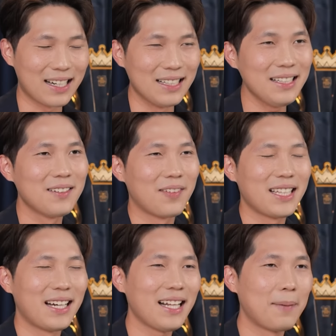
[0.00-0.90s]
หรือวั
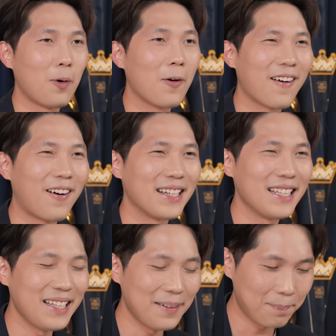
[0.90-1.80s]
ฒนธรรมองค์กร
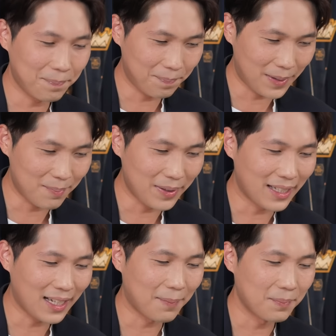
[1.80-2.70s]
ที่เป็นพิ
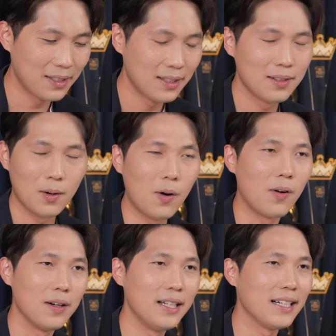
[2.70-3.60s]
ษครับโอ้
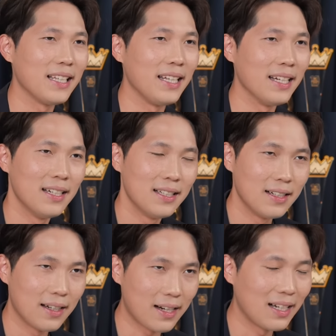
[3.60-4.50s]
เรื่องนี้
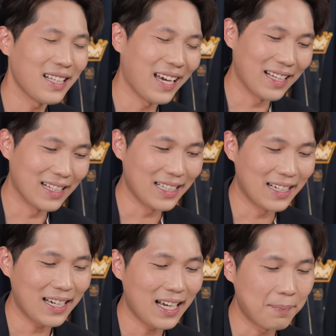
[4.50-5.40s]
เรื่องใหญ่จริ
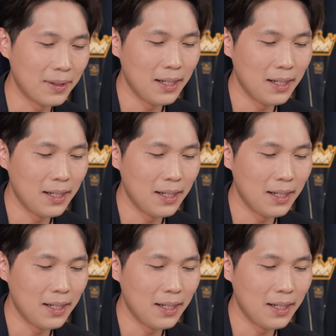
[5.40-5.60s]
งๆนะครับ